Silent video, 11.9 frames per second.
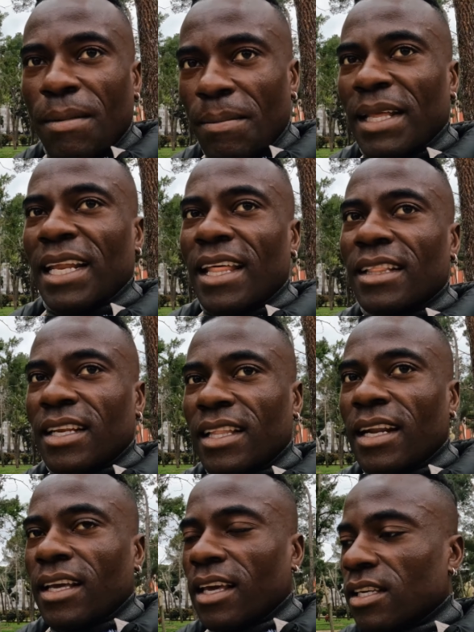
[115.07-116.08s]
mi manera de
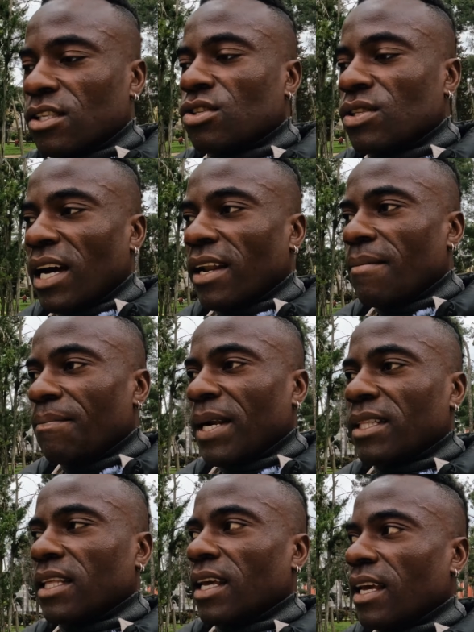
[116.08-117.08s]
entrenar, que eso es una gran
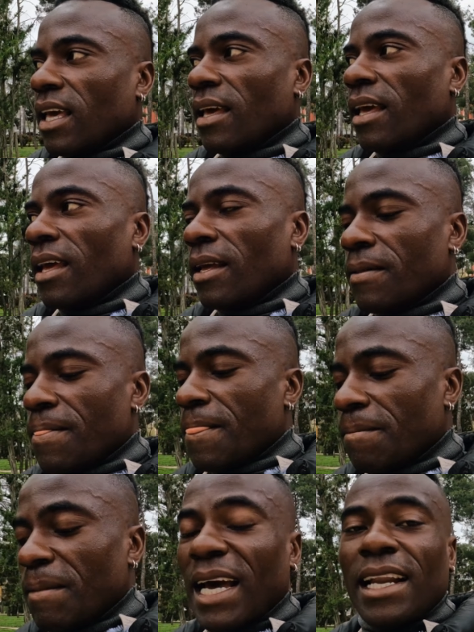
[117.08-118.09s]
parte que
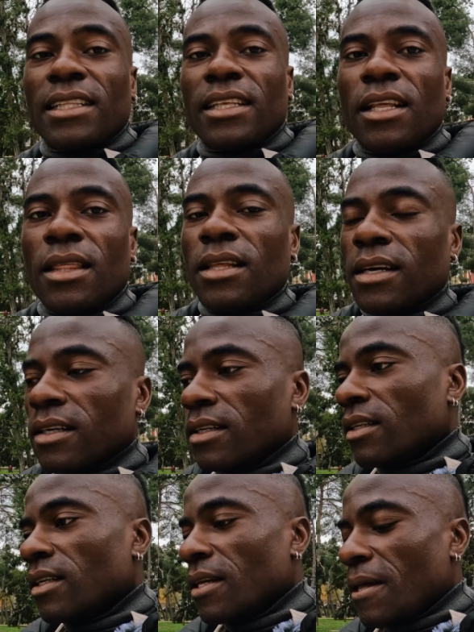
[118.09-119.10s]
me caracteriza,
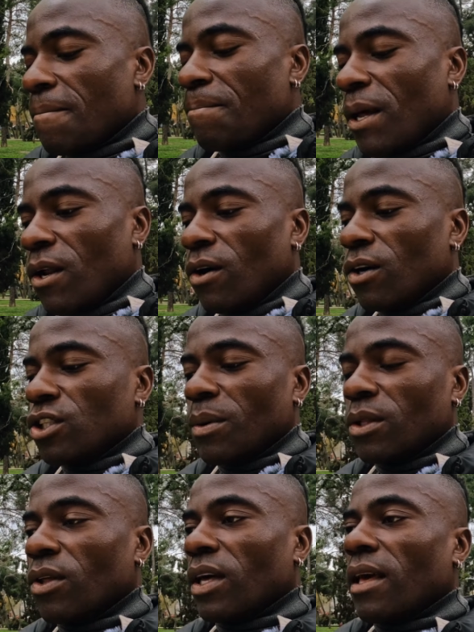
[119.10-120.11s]
pero
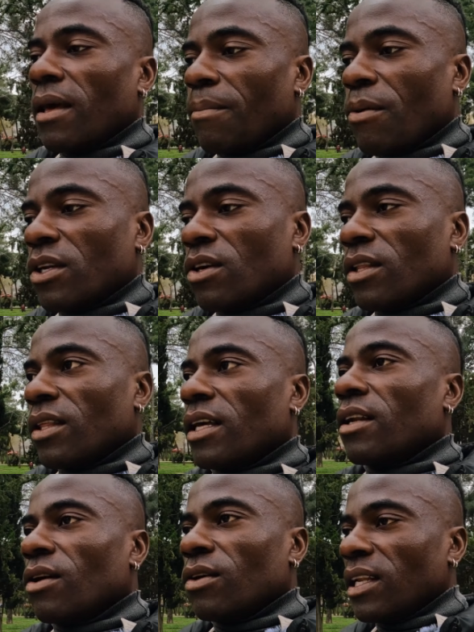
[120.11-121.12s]
sobre todo que podéis
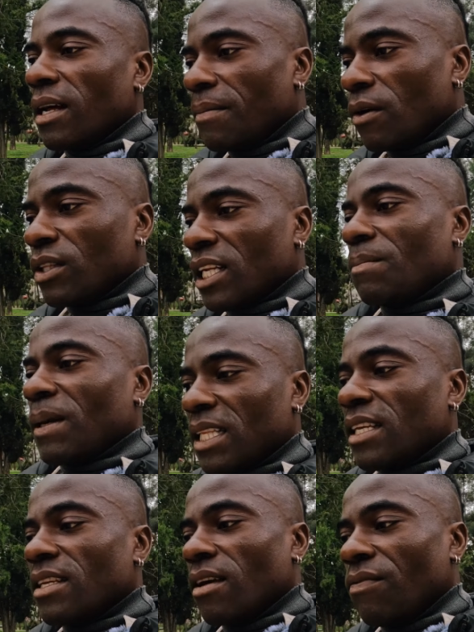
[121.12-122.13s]
conocer otras
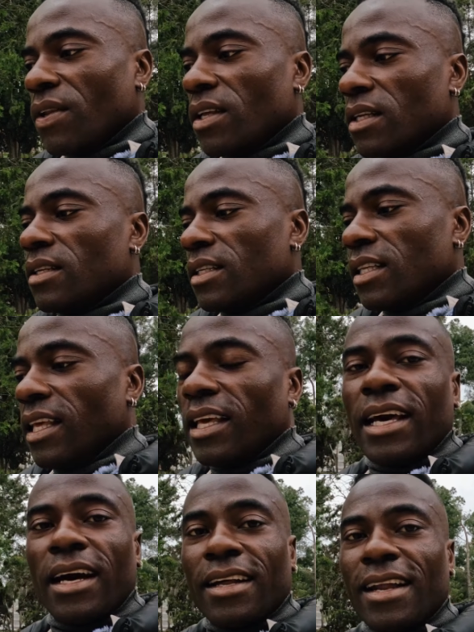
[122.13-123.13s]
partes de Jeffrey
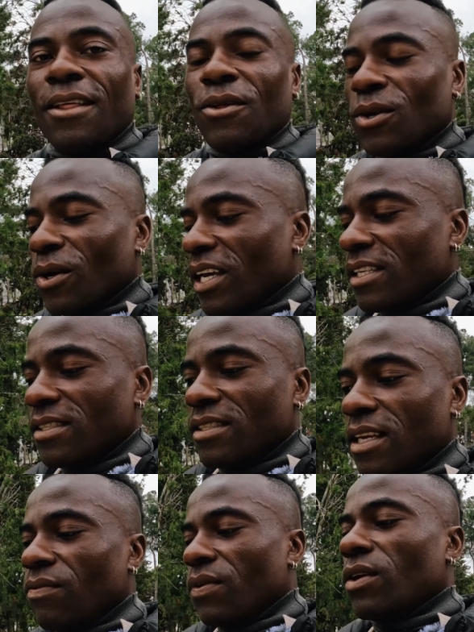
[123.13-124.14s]
y que han creado lo que
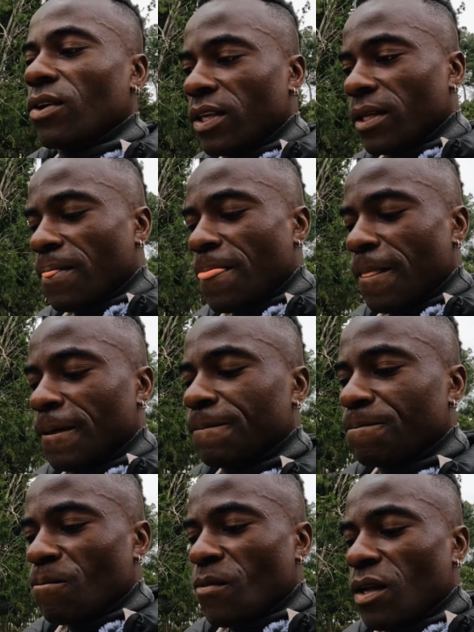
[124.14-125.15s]
es Jeffrey hoy.
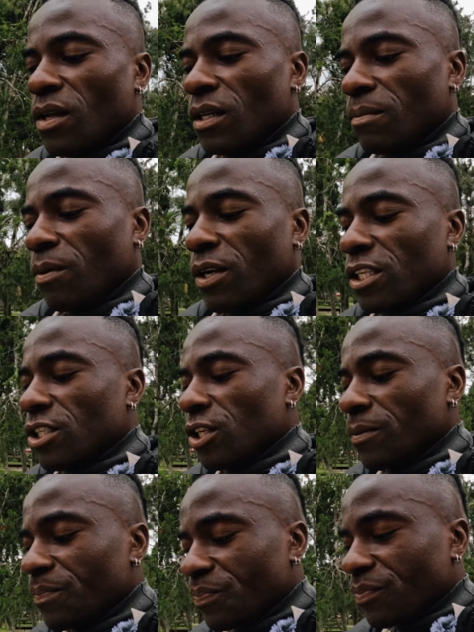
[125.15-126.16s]
Por
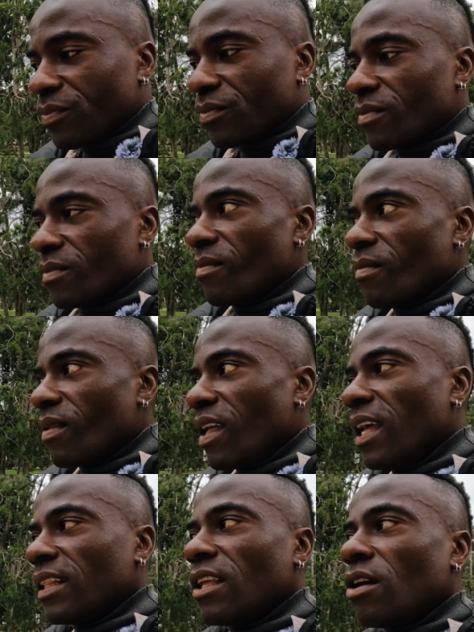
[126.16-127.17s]
eso
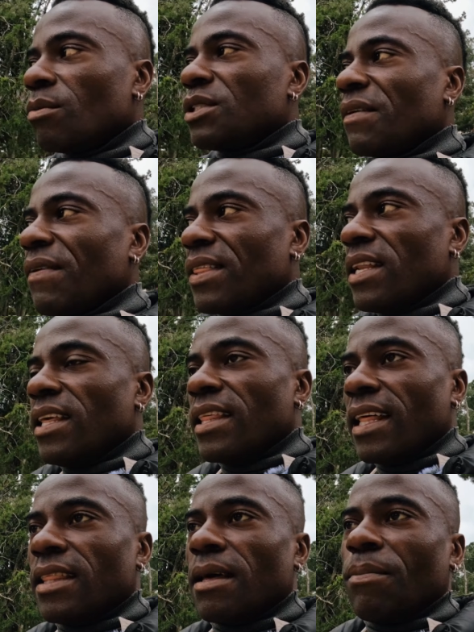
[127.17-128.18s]
he tenido mucha
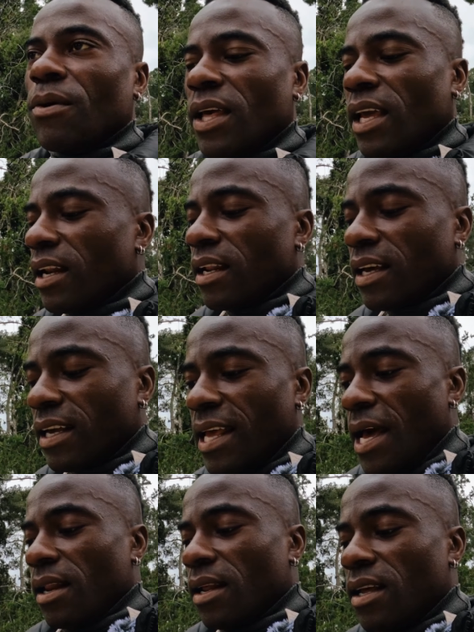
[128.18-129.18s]
facilidad de poder
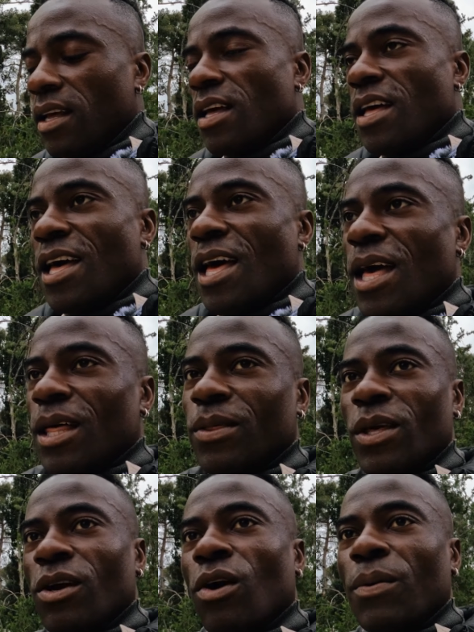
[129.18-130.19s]
crear
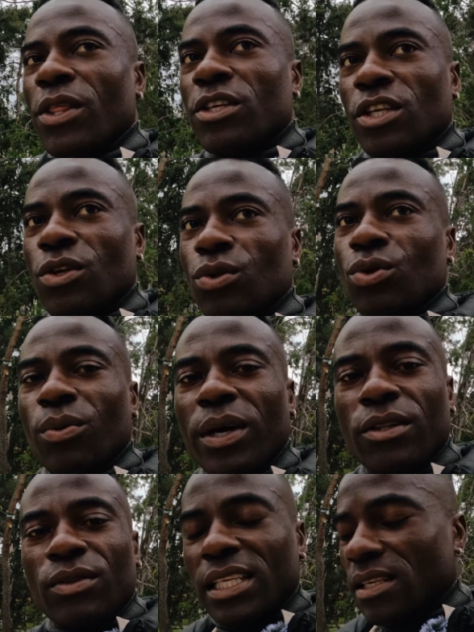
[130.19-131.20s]
cinco vídeos de
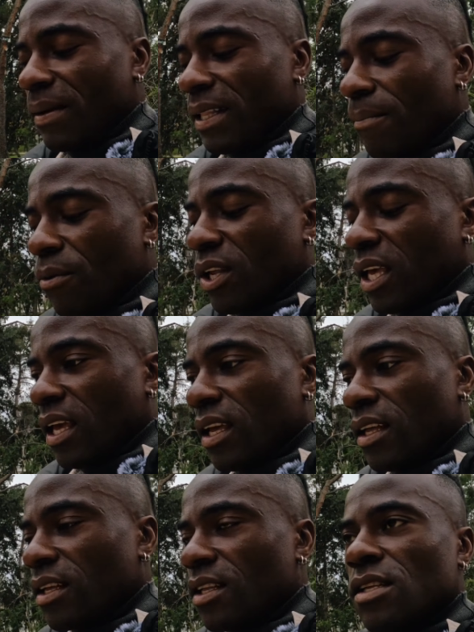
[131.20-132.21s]
YouTube en una semana
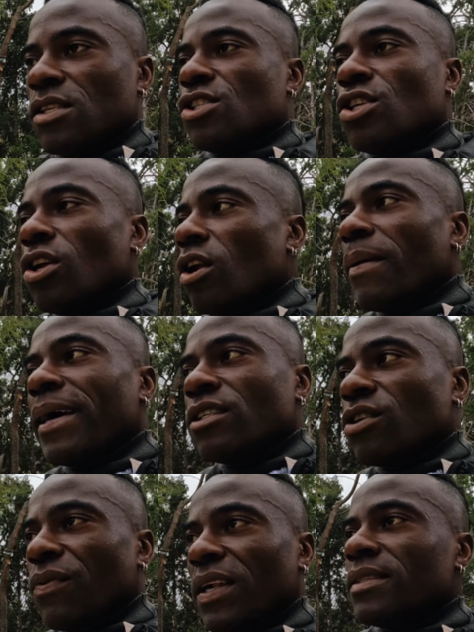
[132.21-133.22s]
porque solo me
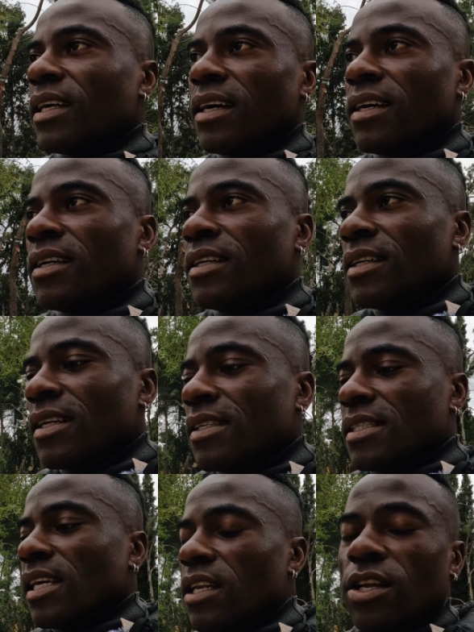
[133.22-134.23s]
ha hecho falta
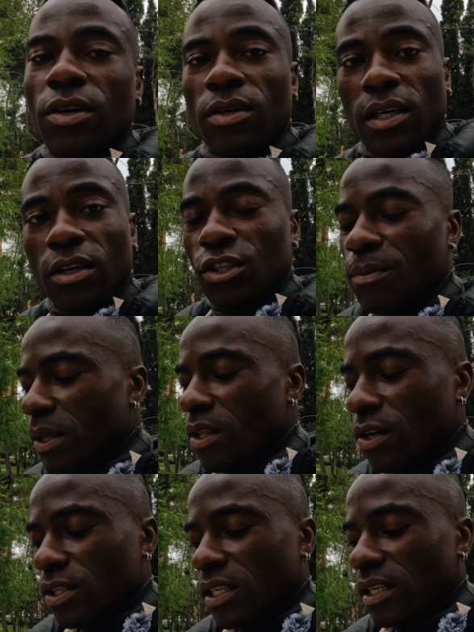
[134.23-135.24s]
ser yo en los
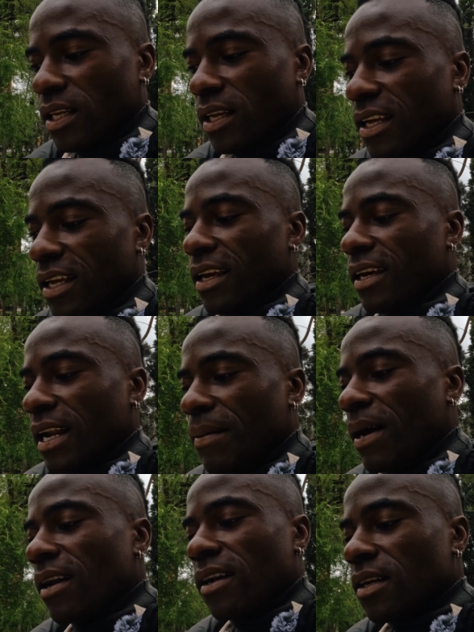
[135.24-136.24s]
vídeos y
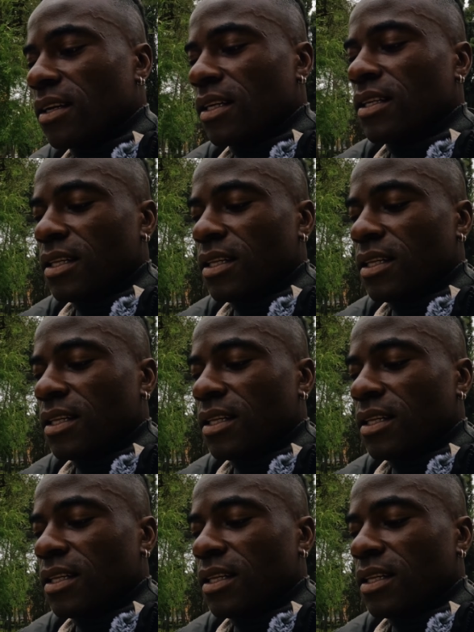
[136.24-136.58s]
grabar